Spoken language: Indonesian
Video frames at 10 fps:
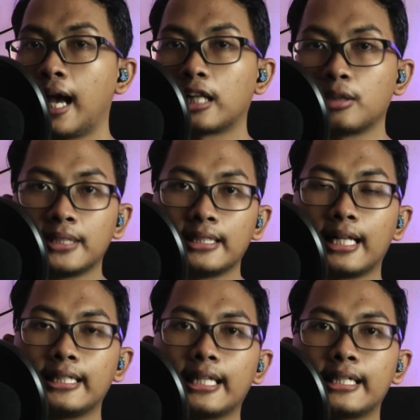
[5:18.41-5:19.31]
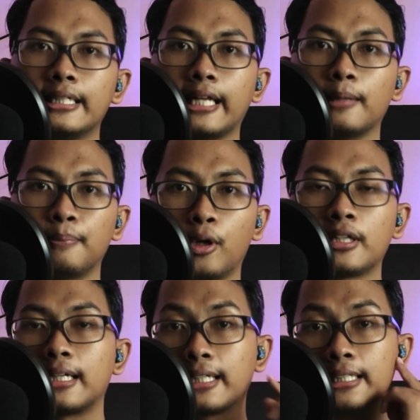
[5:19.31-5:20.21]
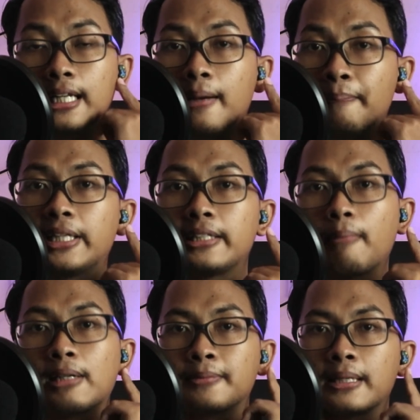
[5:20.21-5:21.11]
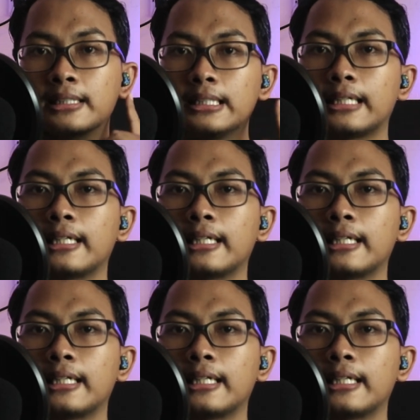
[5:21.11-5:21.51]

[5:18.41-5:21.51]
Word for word: Atau misalnya kalian lagi nelpon karena ini ada micnya masing-masing di